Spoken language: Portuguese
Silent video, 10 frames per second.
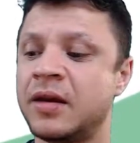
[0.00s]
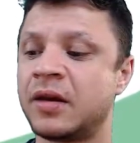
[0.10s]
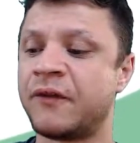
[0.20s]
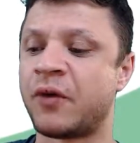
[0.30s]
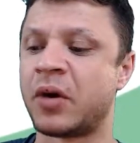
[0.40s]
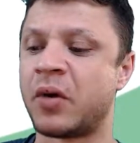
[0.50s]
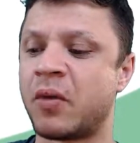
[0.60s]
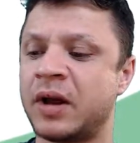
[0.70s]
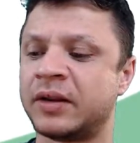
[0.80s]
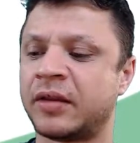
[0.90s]
que foram
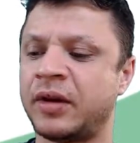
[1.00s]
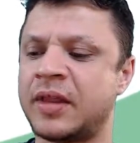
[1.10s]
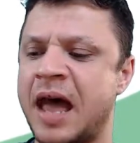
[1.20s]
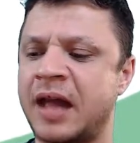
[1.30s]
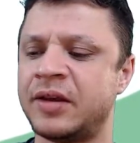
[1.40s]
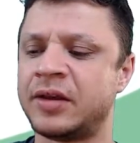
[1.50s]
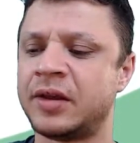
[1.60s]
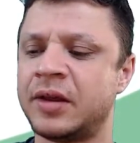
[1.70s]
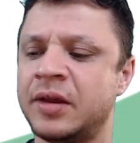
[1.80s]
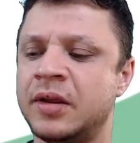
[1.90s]
quantas unidades?
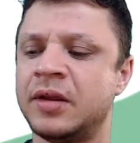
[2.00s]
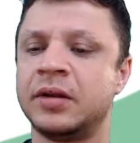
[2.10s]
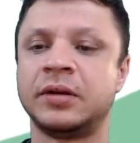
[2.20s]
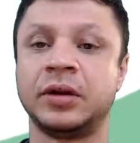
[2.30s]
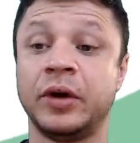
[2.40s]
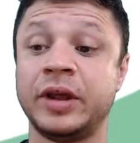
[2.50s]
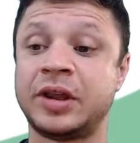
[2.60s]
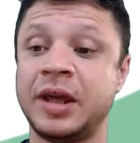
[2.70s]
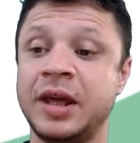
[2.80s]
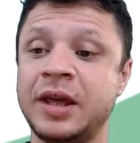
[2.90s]

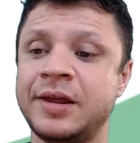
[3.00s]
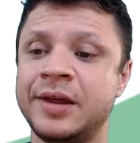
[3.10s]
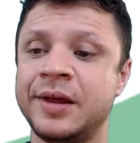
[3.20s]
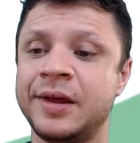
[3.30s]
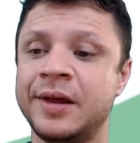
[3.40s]
2x